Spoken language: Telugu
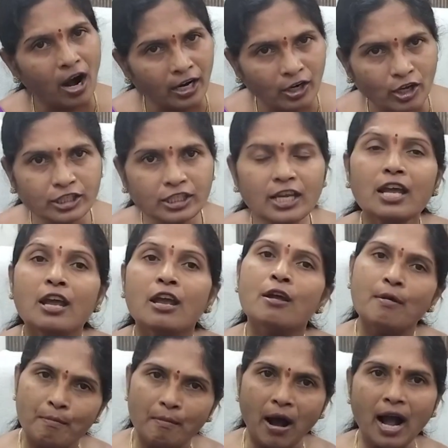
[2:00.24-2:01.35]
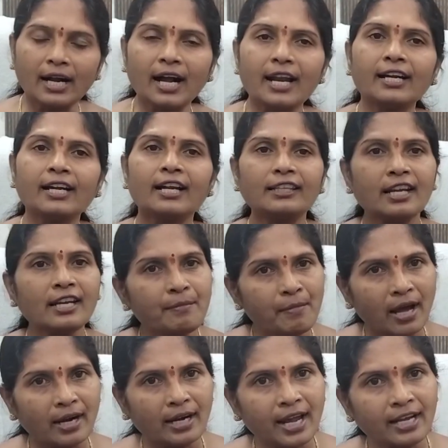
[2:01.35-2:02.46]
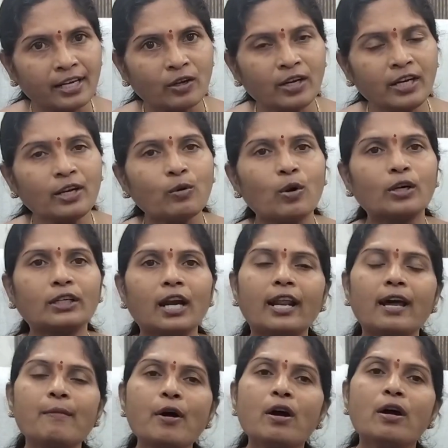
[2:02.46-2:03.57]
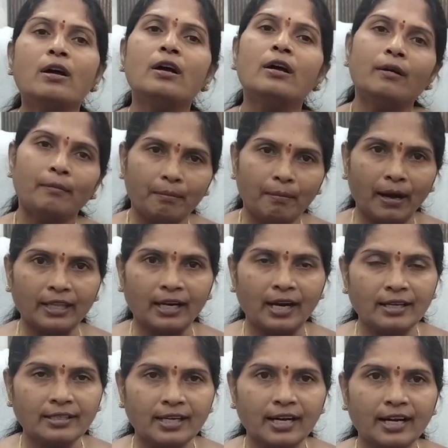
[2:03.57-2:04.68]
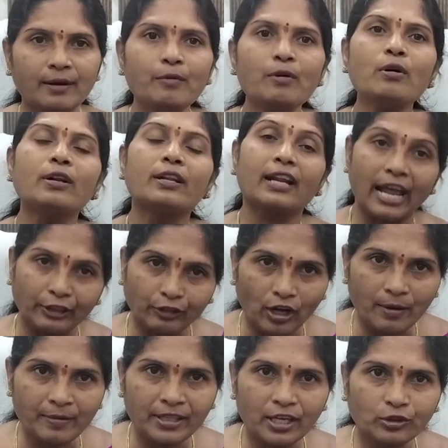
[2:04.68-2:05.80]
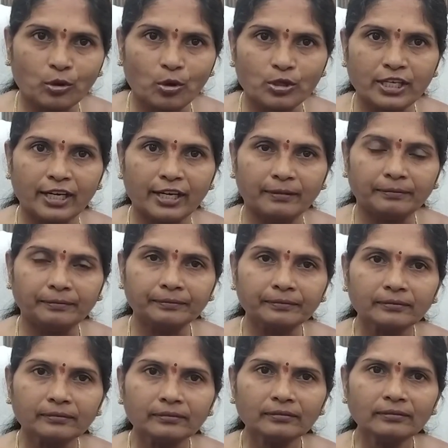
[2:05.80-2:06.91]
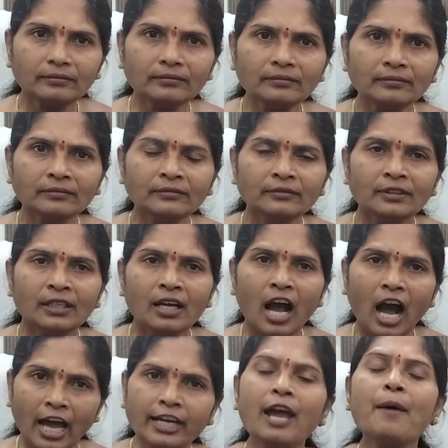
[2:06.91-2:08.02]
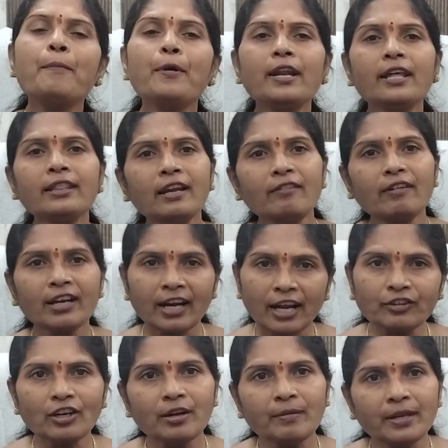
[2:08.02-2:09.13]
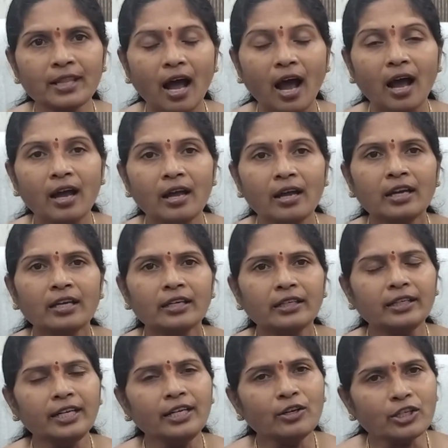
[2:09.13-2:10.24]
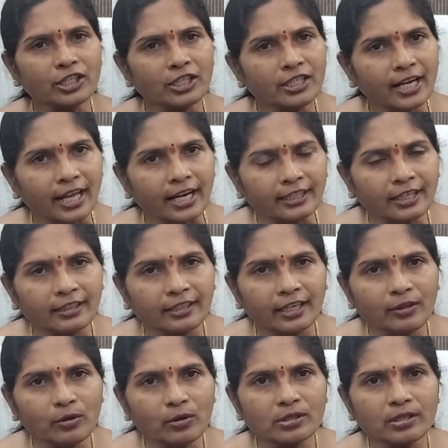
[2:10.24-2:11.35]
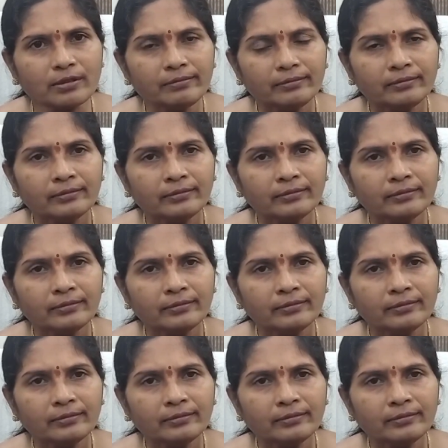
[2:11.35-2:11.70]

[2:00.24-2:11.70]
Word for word: వాళ్ళు వచ్చి మా కార్యకర్తల్ని మా నాయకుల్ని కొట్టడము బదలాం చేయడము రైతుల మీద తోసేయడం అన్యం పుణ్యం తెలియని రైతుల మీద నిన్న వచ్చింది కలెక్టర్ దేనికోసం